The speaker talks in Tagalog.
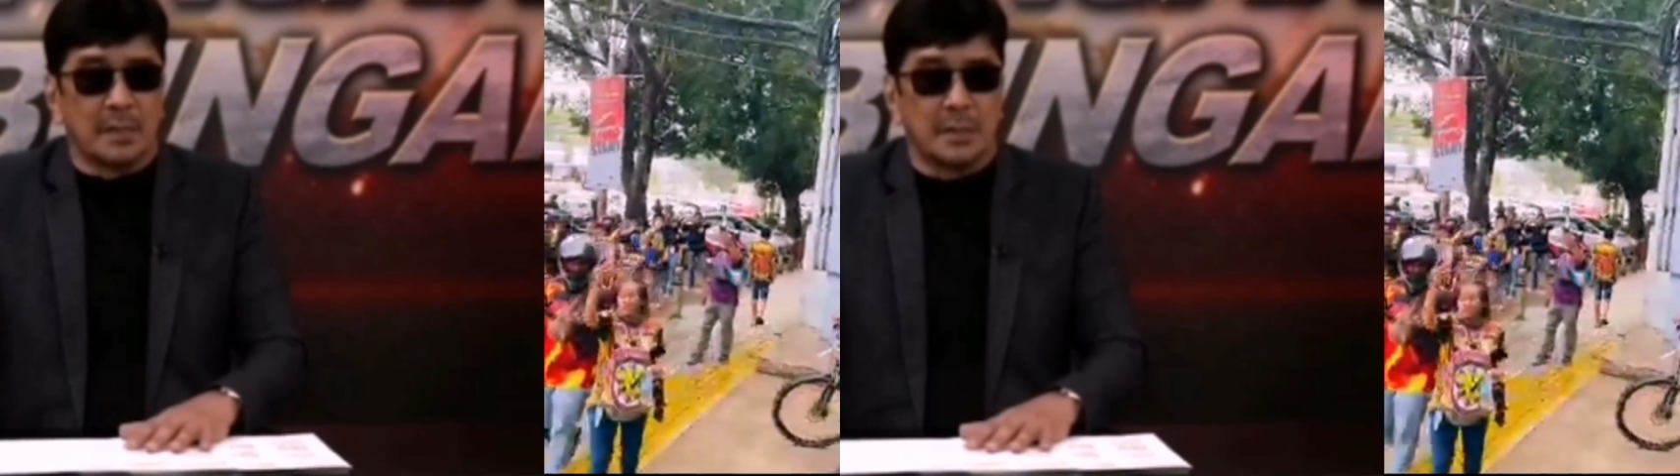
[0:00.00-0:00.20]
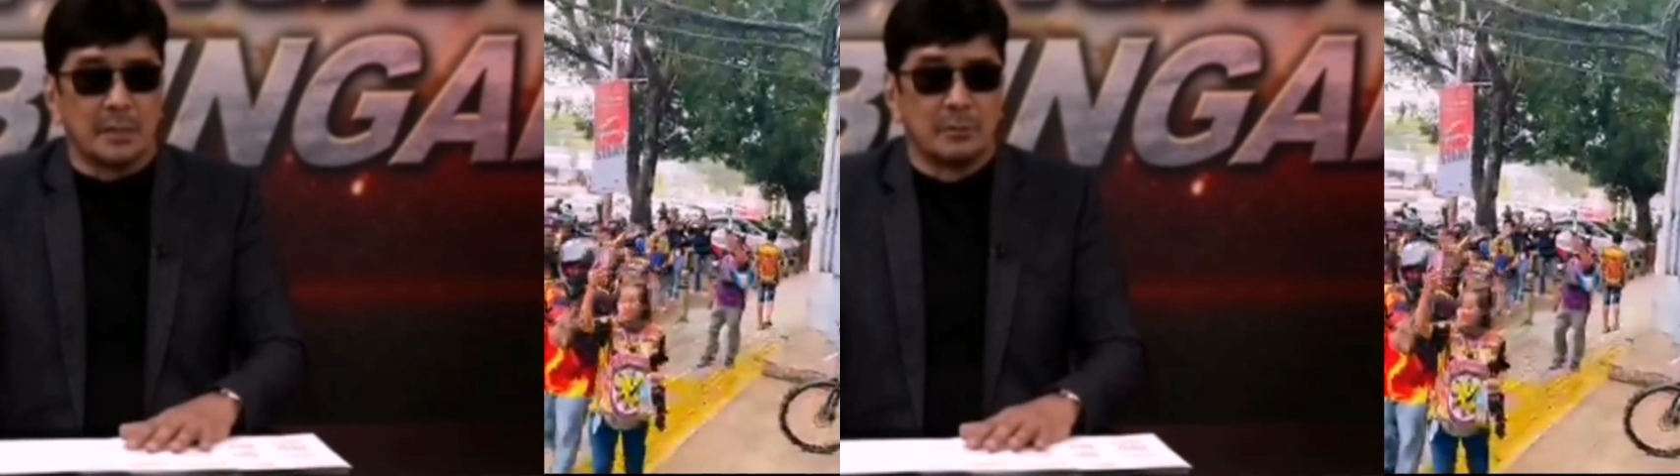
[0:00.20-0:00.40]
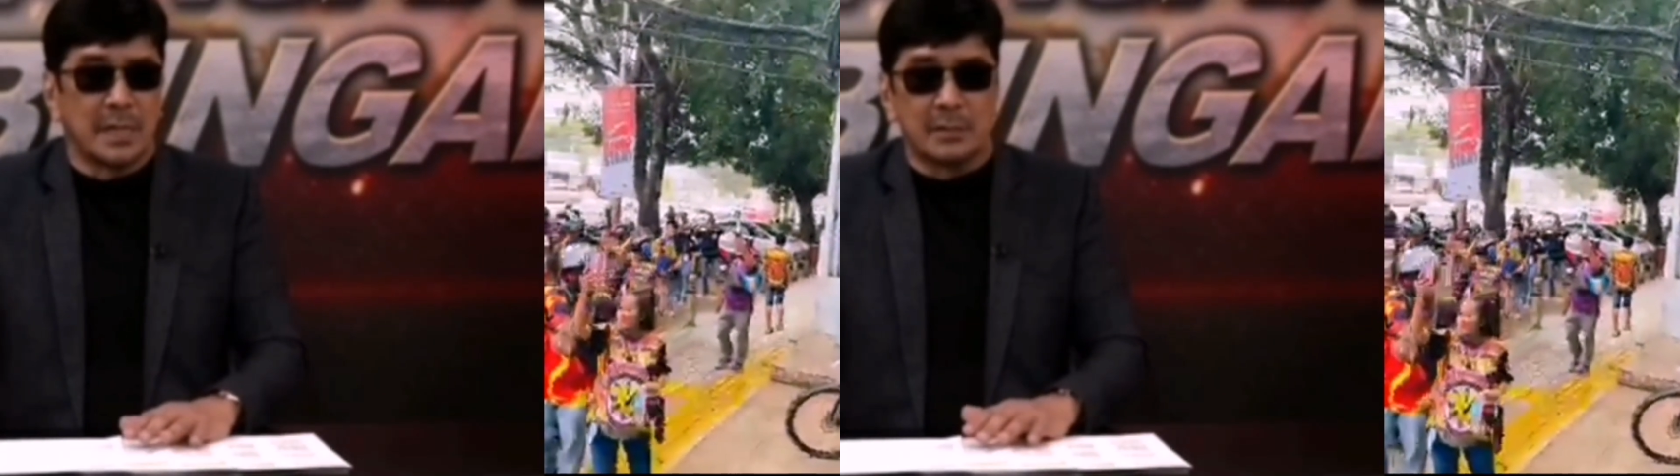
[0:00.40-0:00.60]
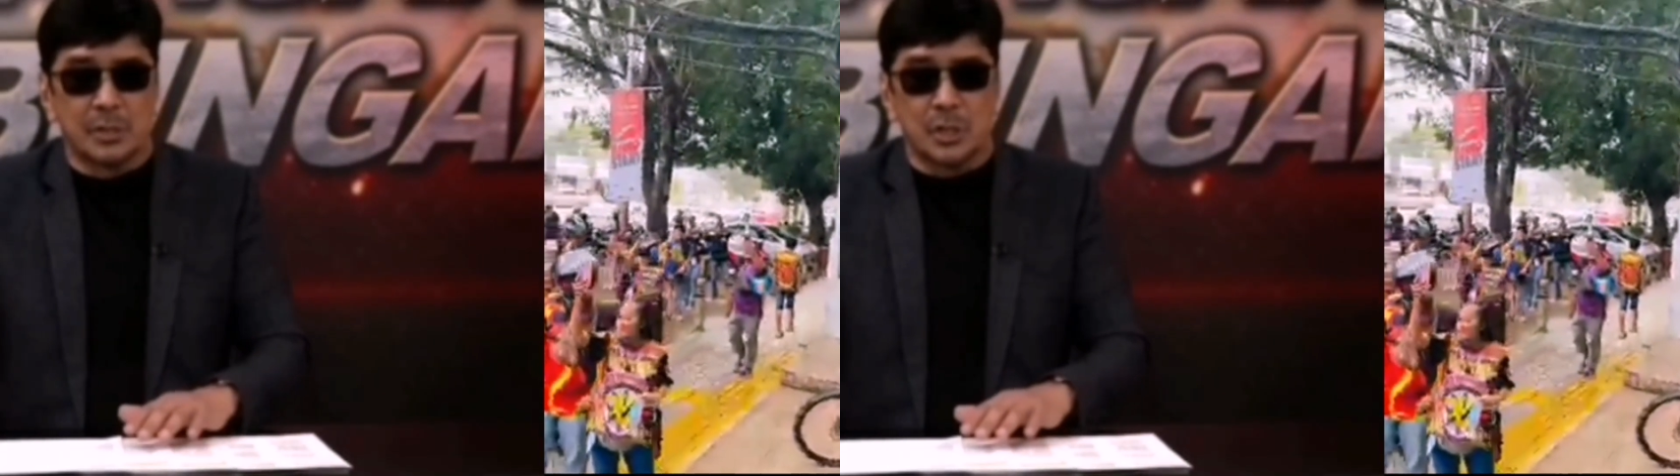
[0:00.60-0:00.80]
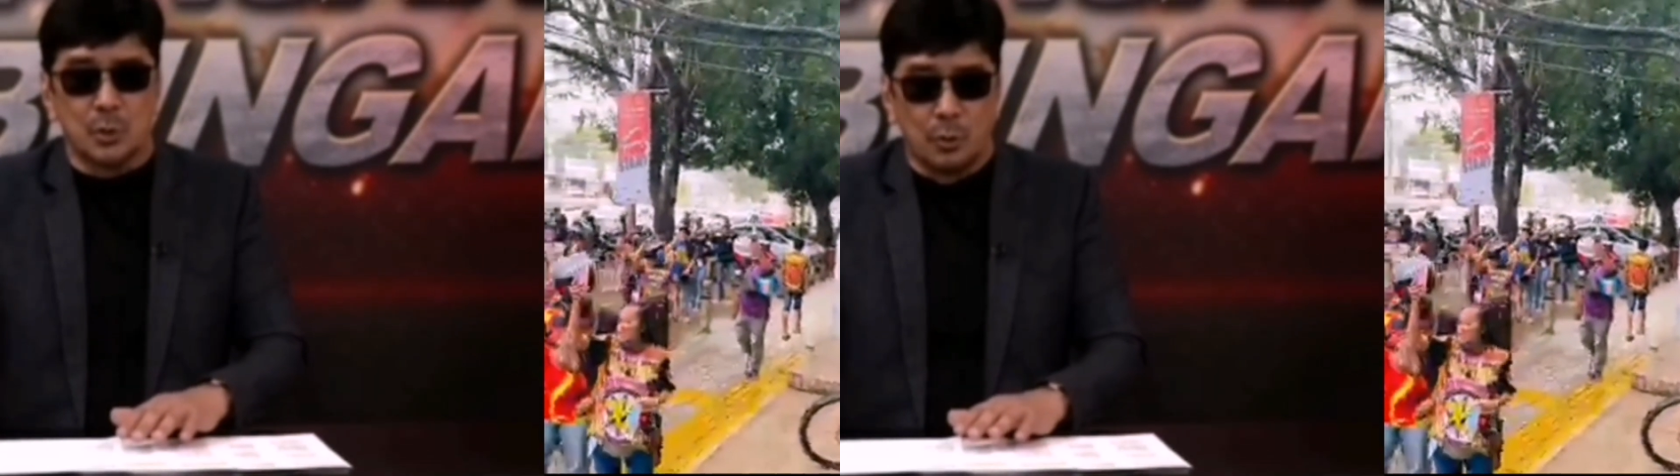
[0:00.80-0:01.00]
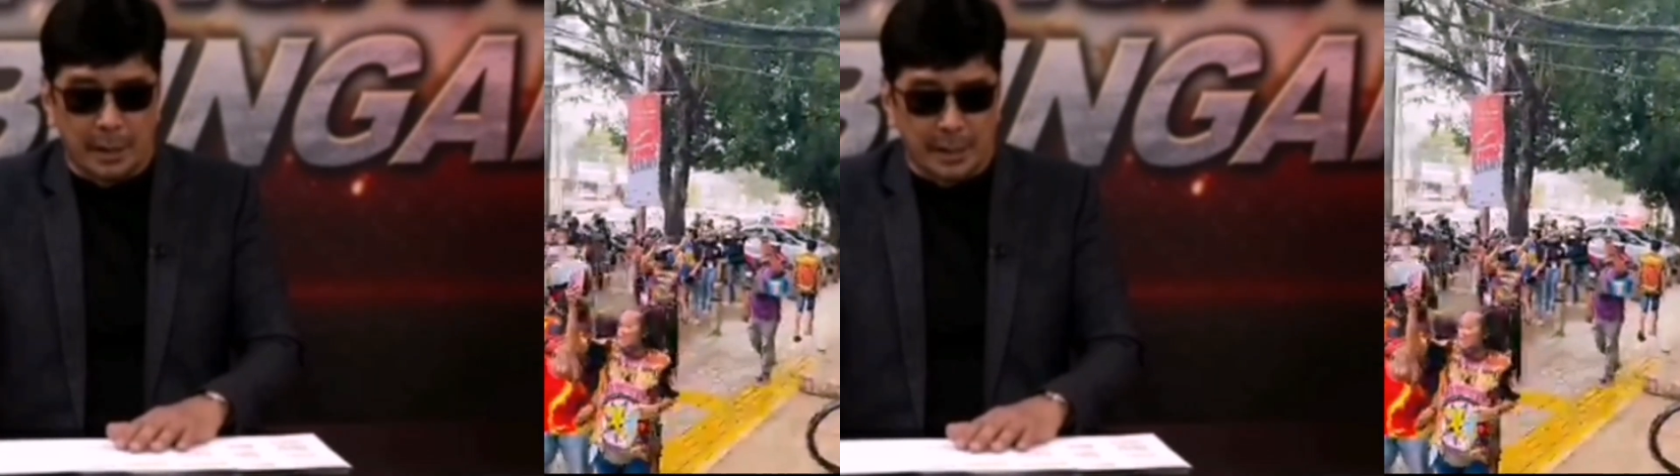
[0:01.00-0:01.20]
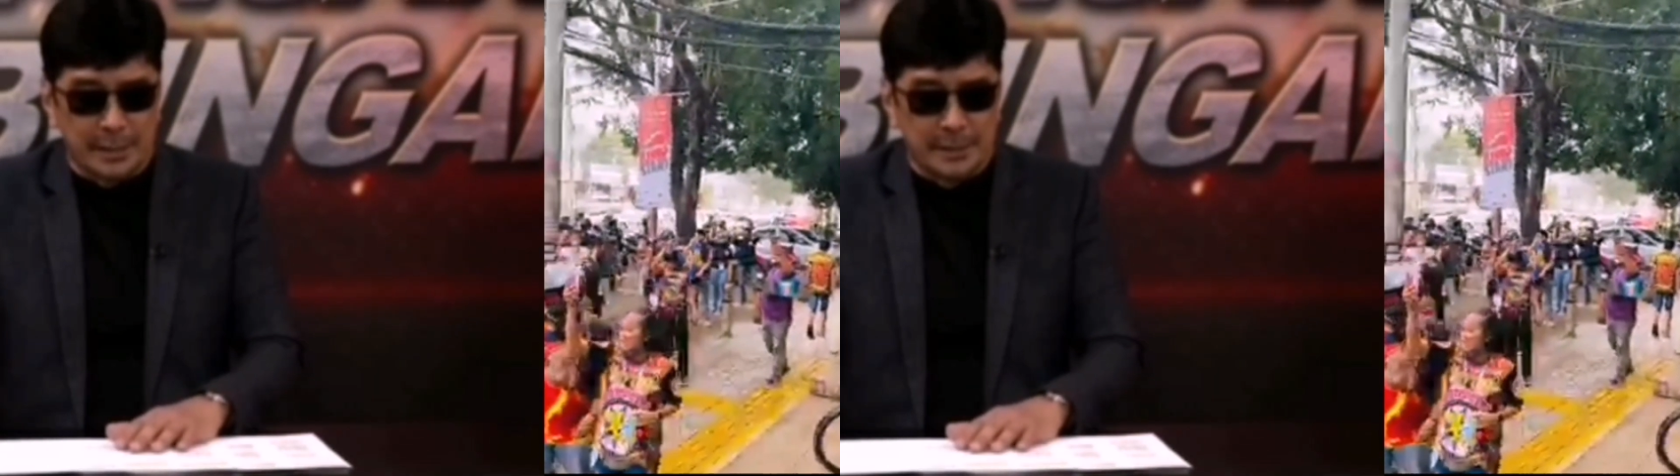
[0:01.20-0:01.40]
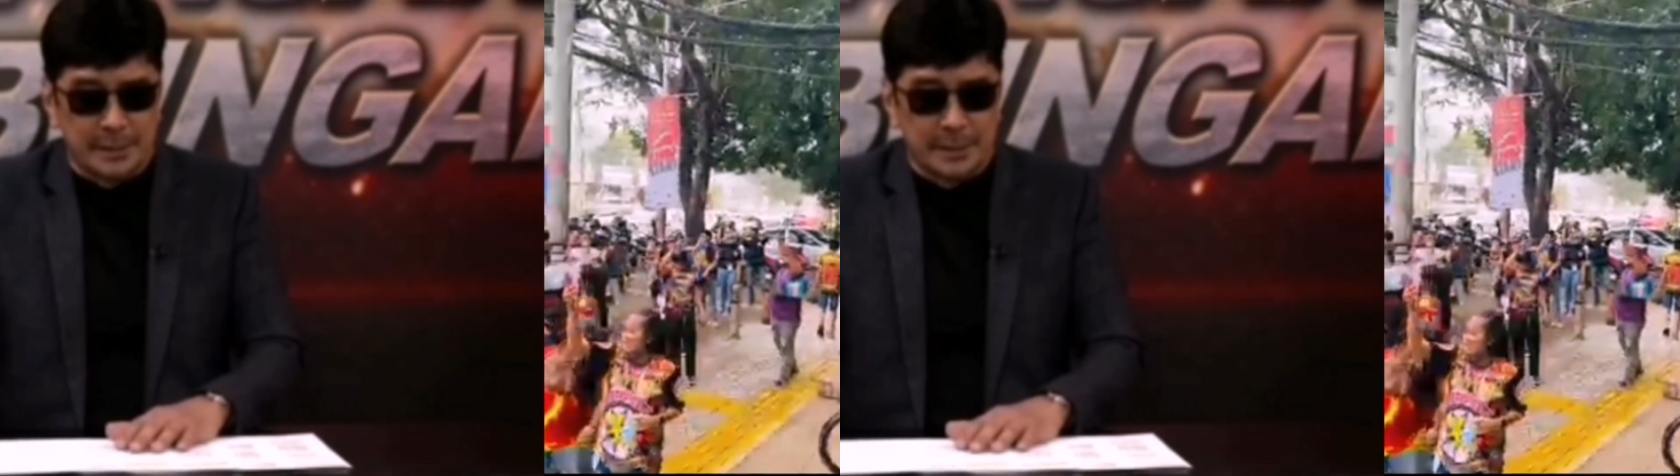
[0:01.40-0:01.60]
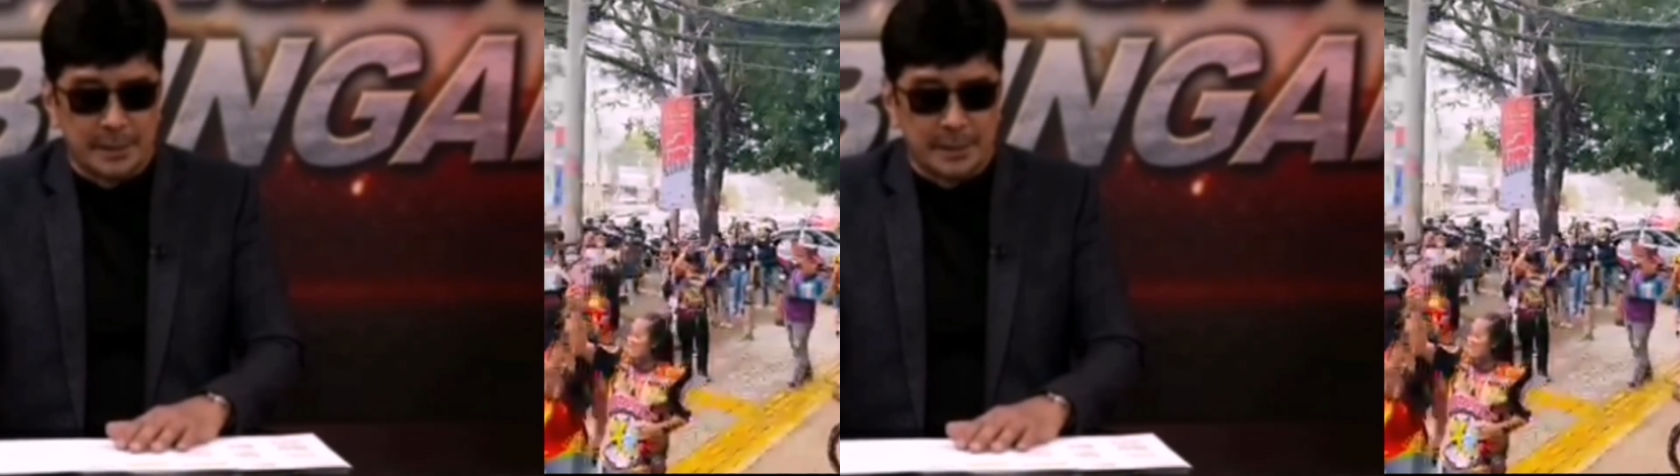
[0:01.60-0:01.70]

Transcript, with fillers: hindi ho nagustuhan